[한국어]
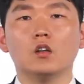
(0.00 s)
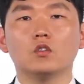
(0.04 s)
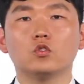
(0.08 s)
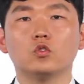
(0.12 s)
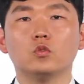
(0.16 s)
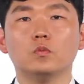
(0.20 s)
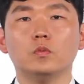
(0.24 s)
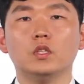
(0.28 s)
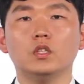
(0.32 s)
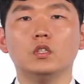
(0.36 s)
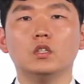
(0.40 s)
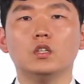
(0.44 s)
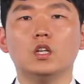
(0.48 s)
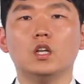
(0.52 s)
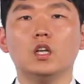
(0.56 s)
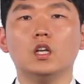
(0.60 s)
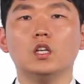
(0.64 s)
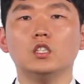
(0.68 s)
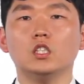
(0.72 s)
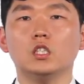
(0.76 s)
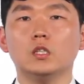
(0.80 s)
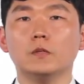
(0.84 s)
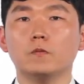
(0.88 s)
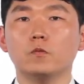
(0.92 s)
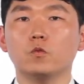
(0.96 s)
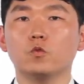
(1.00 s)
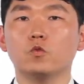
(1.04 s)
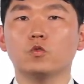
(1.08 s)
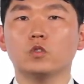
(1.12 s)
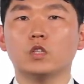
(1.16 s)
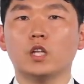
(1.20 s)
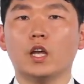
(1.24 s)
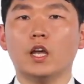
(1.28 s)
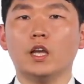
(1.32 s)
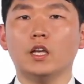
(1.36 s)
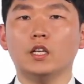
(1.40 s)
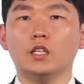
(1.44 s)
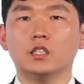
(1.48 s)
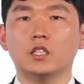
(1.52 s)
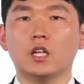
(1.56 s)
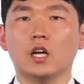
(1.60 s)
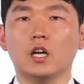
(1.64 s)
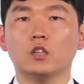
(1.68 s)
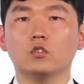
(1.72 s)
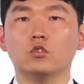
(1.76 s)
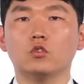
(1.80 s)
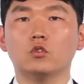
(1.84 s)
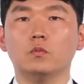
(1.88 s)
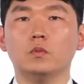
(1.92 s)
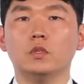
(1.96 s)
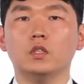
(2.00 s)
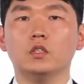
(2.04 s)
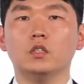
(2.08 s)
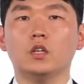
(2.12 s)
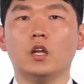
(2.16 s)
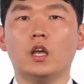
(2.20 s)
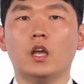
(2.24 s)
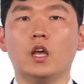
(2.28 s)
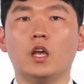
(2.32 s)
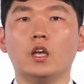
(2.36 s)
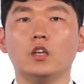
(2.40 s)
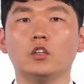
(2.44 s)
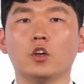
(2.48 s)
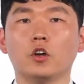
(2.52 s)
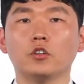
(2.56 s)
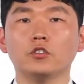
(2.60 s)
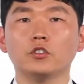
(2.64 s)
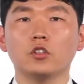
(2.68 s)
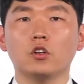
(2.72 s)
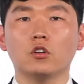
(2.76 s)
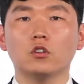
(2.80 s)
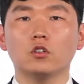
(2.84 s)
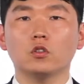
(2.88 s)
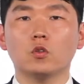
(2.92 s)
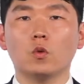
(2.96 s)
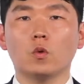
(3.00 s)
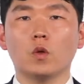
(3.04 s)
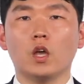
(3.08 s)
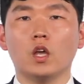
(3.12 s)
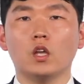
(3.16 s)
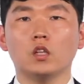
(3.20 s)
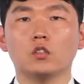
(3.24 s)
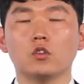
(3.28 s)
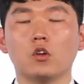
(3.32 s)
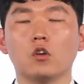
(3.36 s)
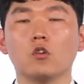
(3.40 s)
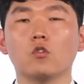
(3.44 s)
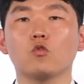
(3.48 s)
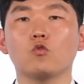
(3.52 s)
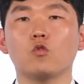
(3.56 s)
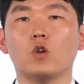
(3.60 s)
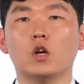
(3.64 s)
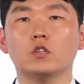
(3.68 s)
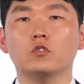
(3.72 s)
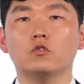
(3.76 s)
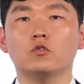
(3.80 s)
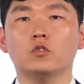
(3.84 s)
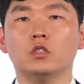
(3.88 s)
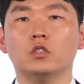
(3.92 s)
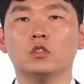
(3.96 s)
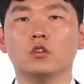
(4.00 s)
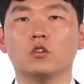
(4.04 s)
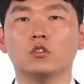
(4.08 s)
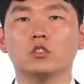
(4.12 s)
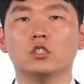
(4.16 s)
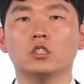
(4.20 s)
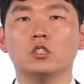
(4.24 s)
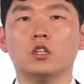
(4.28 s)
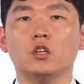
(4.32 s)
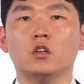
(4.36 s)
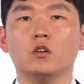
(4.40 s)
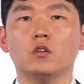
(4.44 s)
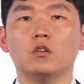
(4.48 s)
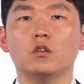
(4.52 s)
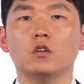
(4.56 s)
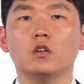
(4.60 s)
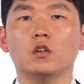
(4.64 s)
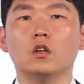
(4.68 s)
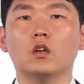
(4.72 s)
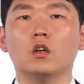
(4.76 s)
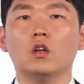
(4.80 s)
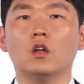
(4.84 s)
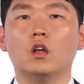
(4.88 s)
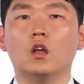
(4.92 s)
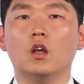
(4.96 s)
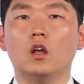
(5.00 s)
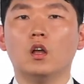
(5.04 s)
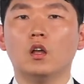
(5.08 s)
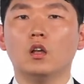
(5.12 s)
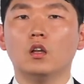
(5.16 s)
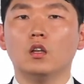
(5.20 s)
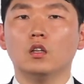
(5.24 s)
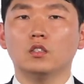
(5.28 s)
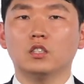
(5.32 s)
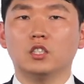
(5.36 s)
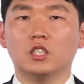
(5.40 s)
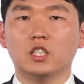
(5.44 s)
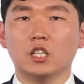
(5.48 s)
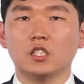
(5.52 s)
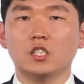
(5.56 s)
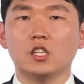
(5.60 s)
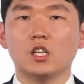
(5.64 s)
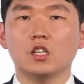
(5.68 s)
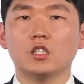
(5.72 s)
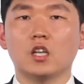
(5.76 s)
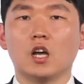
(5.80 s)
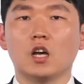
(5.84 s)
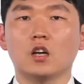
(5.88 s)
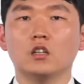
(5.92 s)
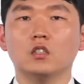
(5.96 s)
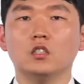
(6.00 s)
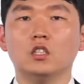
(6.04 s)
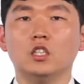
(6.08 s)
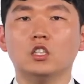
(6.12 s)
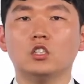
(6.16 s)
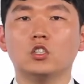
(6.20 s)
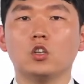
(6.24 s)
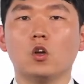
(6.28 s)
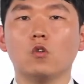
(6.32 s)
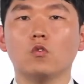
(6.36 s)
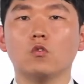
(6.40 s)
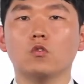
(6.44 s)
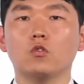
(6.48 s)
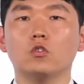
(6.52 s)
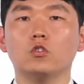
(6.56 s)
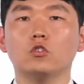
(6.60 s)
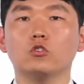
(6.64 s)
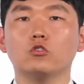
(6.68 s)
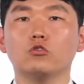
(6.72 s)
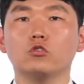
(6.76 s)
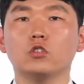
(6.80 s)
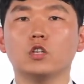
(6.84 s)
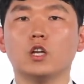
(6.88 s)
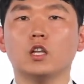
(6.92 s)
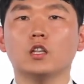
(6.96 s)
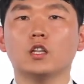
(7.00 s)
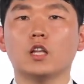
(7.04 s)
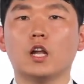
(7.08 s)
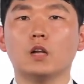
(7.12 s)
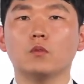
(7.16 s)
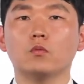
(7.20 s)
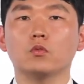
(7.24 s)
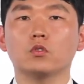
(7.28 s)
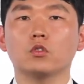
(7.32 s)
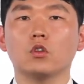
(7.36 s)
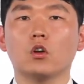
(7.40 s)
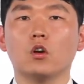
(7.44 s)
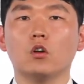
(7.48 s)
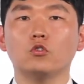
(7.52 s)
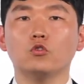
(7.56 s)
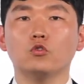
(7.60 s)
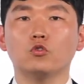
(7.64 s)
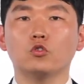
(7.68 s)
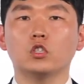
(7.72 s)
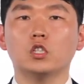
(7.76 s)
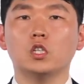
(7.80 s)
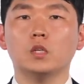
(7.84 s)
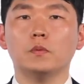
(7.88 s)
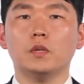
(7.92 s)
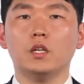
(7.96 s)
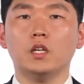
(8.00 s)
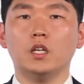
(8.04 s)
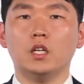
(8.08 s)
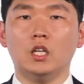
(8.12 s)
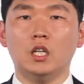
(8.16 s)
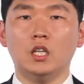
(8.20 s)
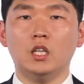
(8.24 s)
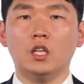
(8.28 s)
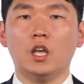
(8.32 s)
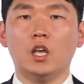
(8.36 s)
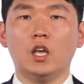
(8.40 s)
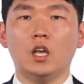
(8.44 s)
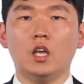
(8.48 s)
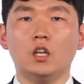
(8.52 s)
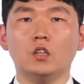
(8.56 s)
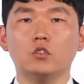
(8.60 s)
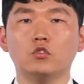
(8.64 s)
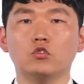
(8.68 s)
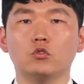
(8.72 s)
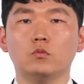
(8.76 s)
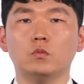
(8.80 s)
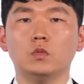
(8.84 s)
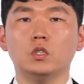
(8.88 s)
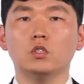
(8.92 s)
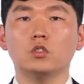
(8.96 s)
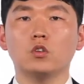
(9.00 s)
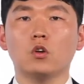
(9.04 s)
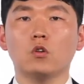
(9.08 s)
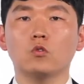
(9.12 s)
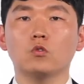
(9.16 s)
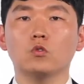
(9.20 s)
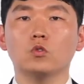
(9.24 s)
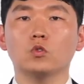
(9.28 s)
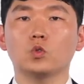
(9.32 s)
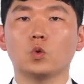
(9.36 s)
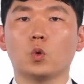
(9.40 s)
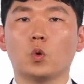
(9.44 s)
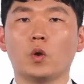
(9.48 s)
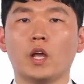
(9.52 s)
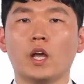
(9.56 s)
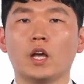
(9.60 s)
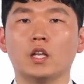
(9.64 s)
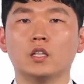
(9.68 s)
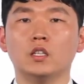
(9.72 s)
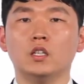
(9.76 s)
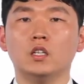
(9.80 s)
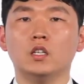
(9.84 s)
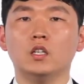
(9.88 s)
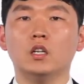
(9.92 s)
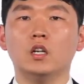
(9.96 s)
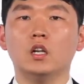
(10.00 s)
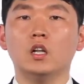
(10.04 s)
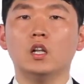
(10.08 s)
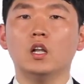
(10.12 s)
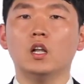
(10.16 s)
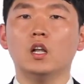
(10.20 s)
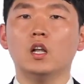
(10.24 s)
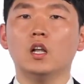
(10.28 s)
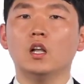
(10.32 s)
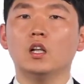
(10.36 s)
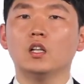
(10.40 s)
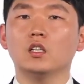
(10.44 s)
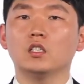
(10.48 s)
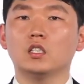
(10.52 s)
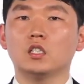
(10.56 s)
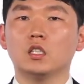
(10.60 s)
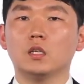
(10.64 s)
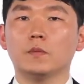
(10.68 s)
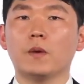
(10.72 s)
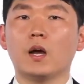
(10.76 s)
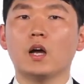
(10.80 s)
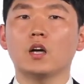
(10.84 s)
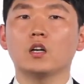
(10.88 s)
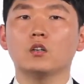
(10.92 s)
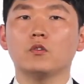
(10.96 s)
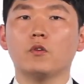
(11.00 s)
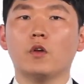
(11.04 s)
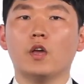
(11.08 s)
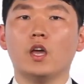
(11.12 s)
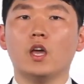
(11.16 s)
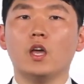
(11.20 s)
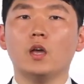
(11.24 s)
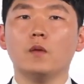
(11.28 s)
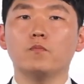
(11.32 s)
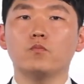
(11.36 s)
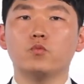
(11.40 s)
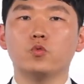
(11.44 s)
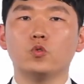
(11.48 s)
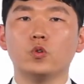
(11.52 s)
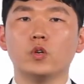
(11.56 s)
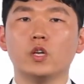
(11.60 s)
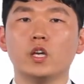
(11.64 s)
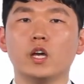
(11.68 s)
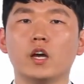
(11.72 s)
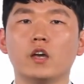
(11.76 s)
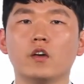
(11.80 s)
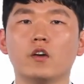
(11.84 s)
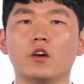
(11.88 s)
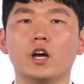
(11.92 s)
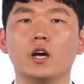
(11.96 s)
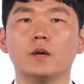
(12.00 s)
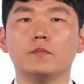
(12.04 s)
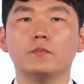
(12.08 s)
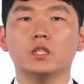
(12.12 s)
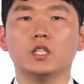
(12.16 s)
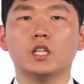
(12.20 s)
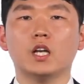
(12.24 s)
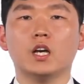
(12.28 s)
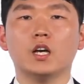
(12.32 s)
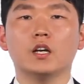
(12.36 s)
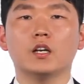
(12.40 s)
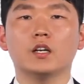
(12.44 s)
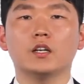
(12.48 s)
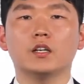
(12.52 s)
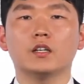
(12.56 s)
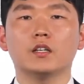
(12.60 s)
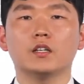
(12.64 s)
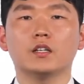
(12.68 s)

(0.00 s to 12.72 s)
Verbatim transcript: 주민들이 십구 세 이상 주민들의 연서를 통해 청구할 수 있는 것인데요. 지자체장은 이 청구를 수리한 날부터 육십 일 이내에 주민청구 조례안을 지방의회에 보의하여야 합니다.